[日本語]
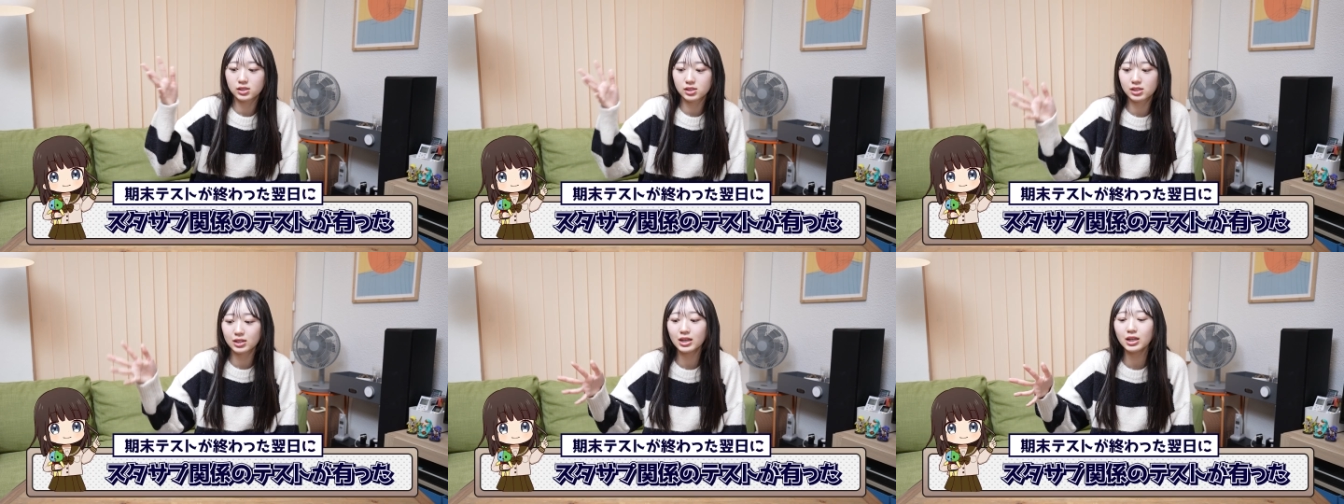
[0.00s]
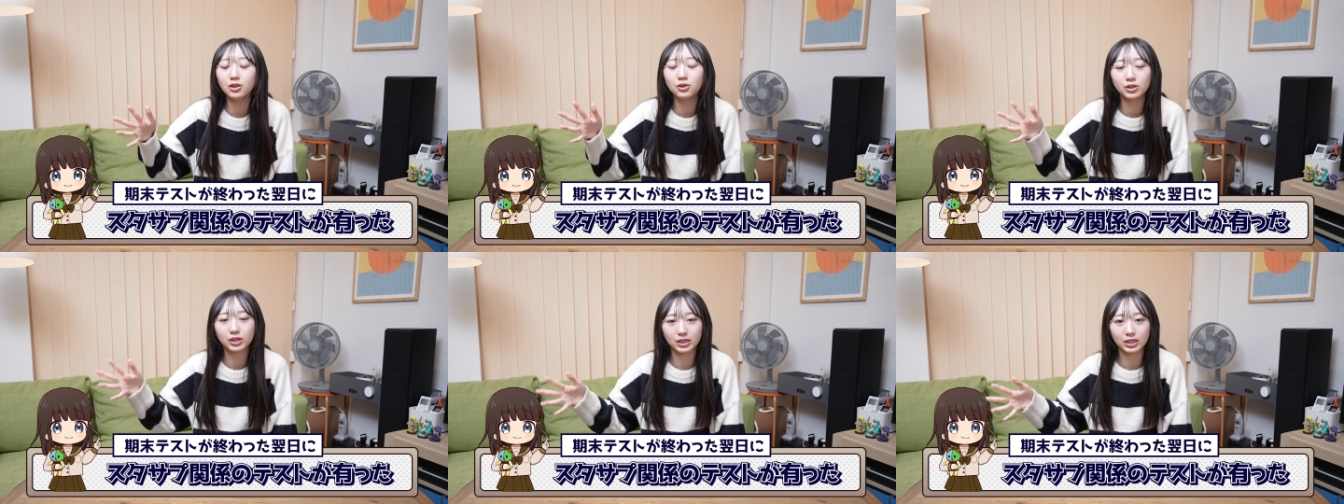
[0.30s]

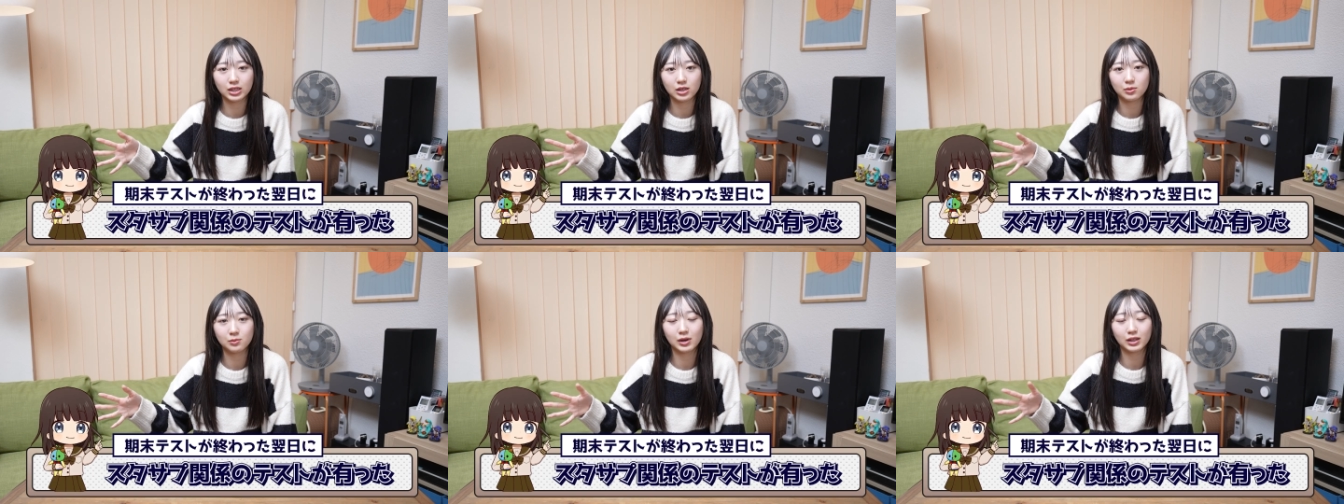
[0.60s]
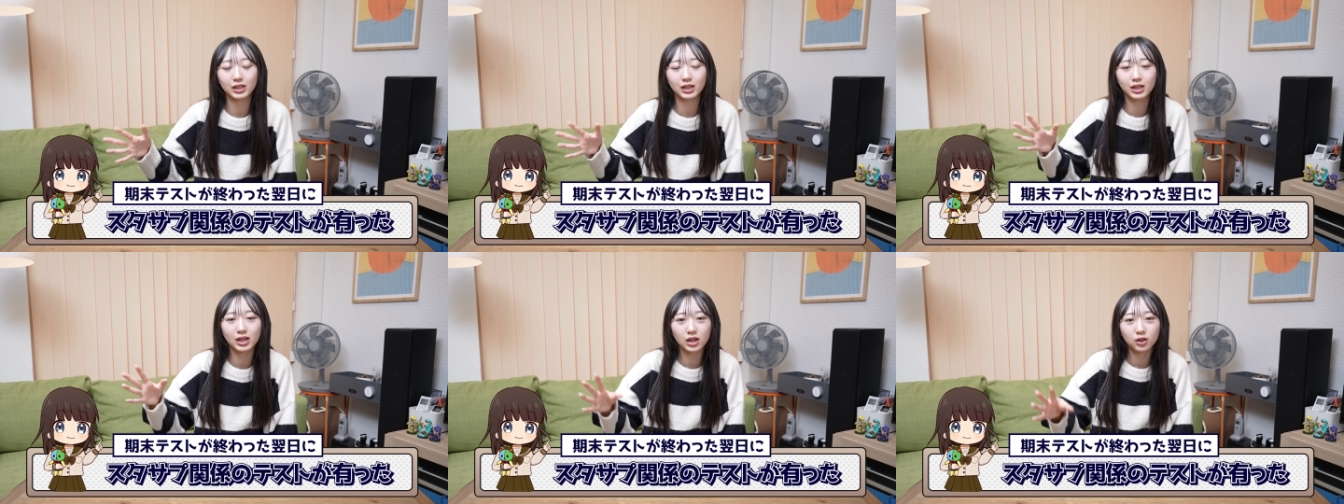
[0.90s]
次の日にま
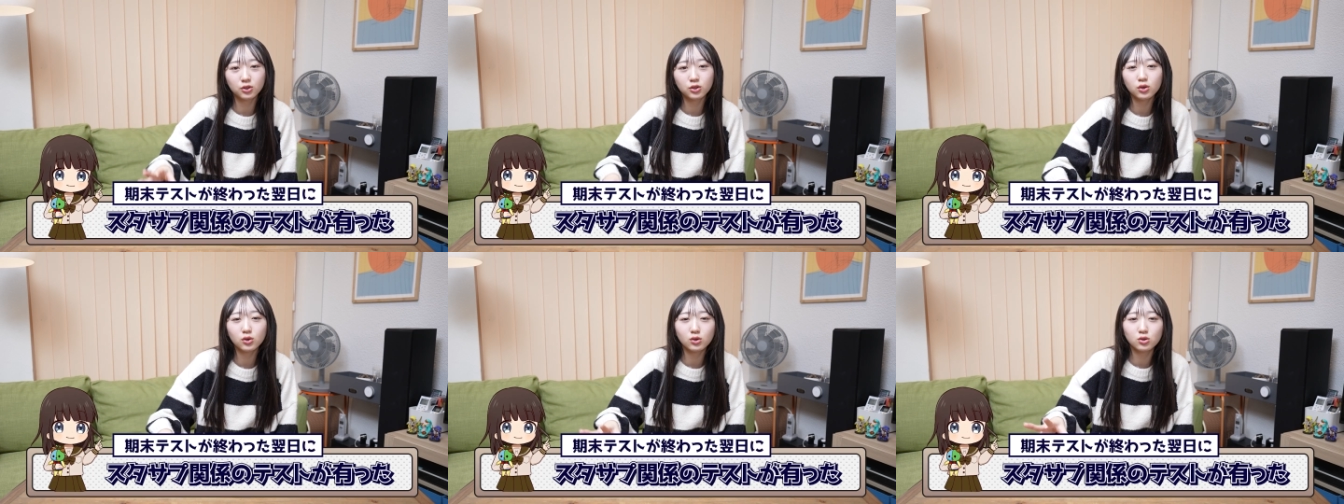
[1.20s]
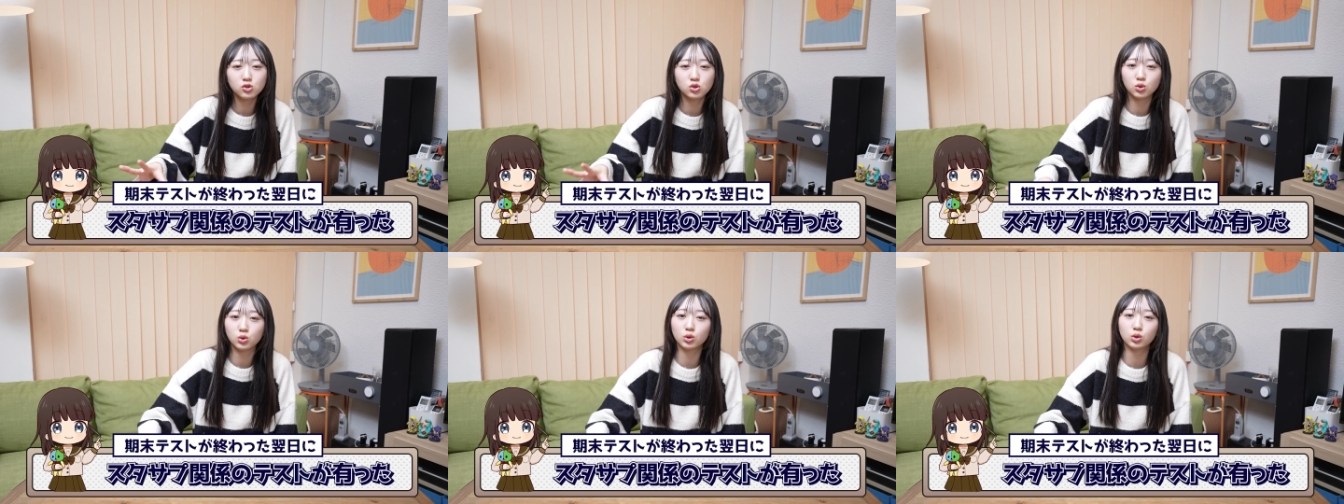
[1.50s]
た学
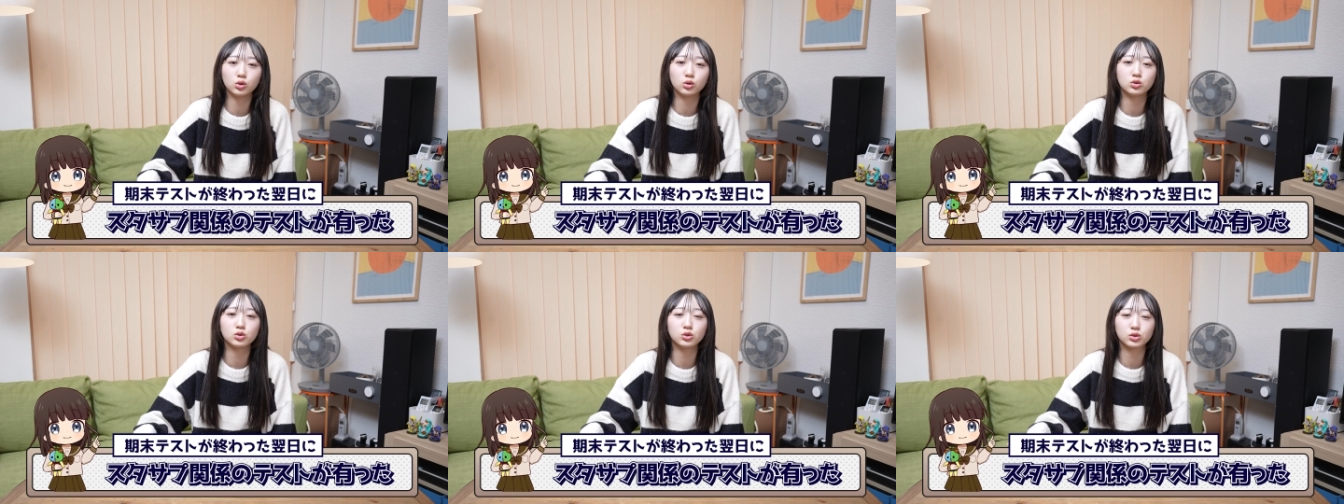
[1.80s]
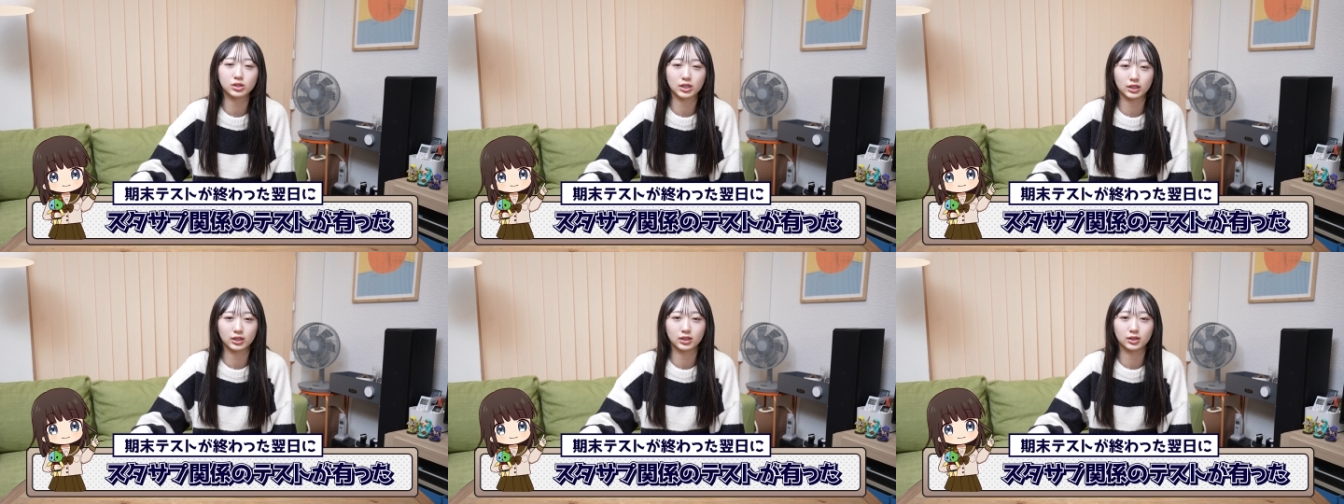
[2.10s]
力状況調
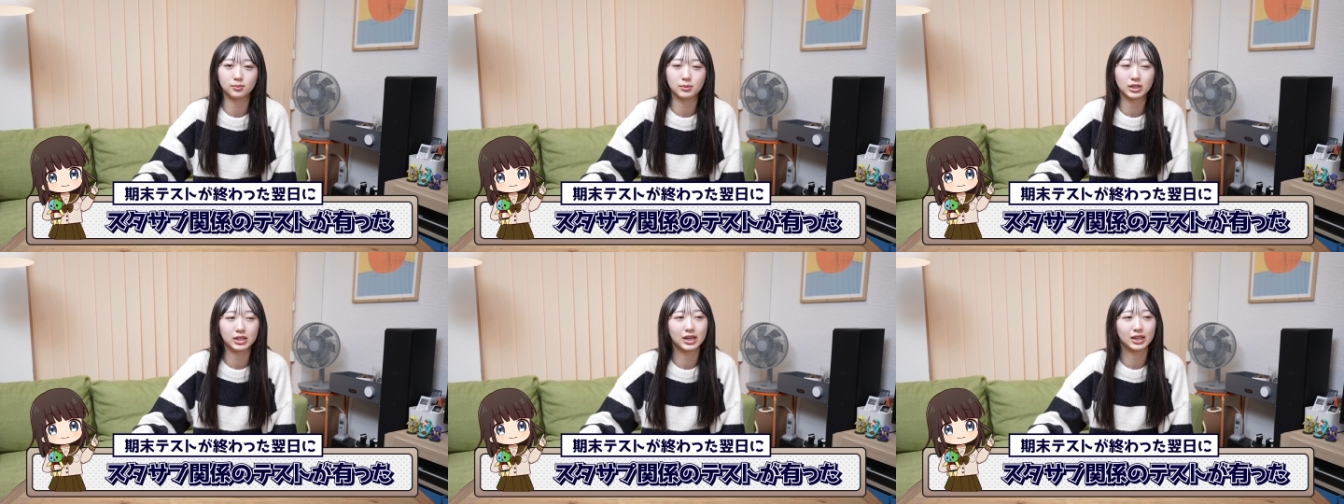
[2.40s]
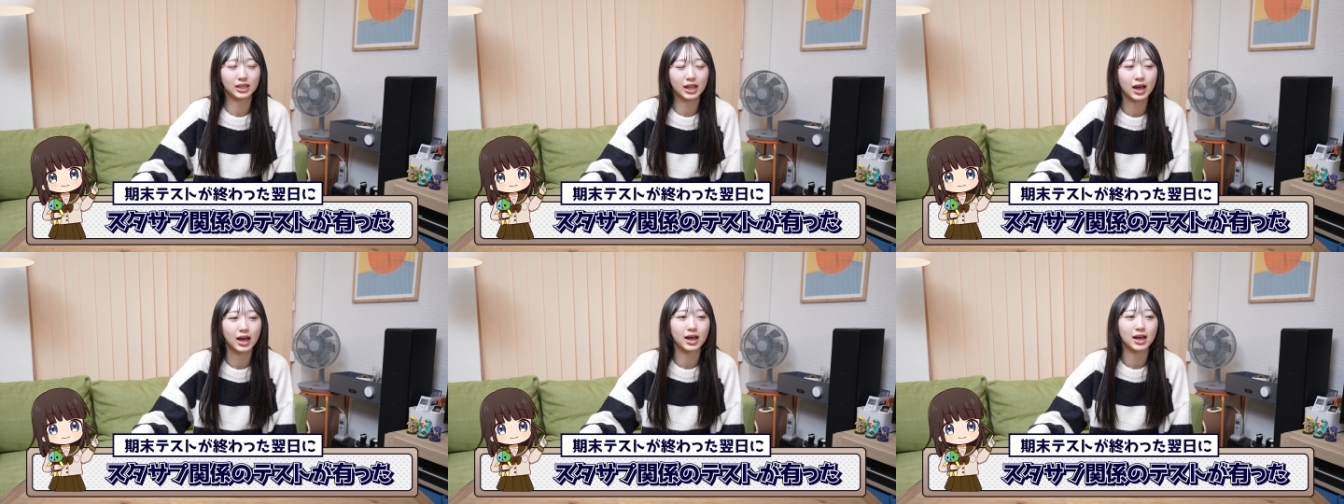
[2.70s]
査みた
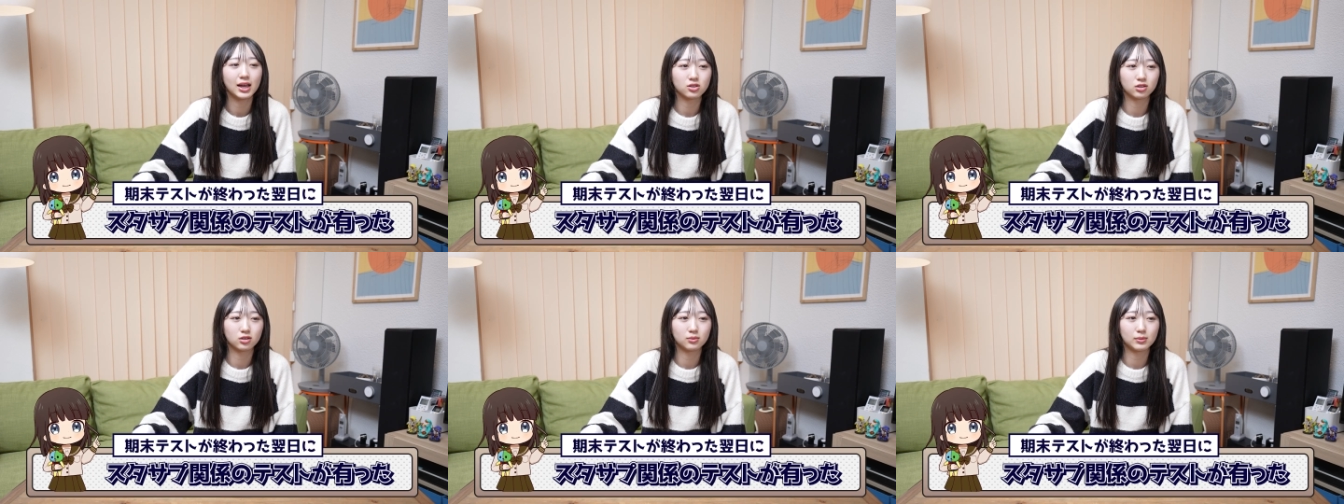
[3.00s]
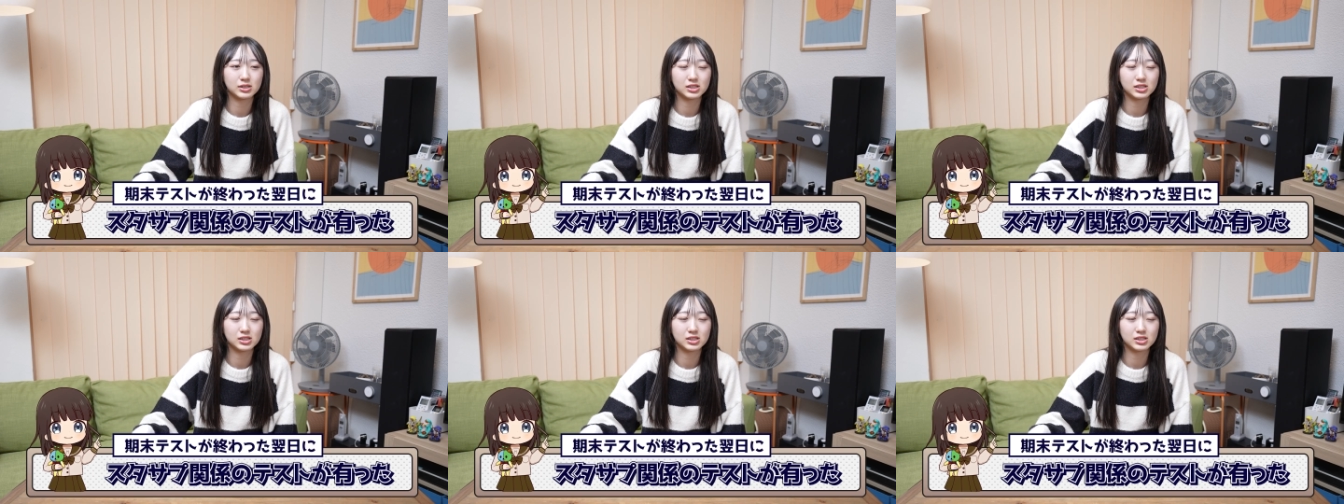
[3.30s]
いなその、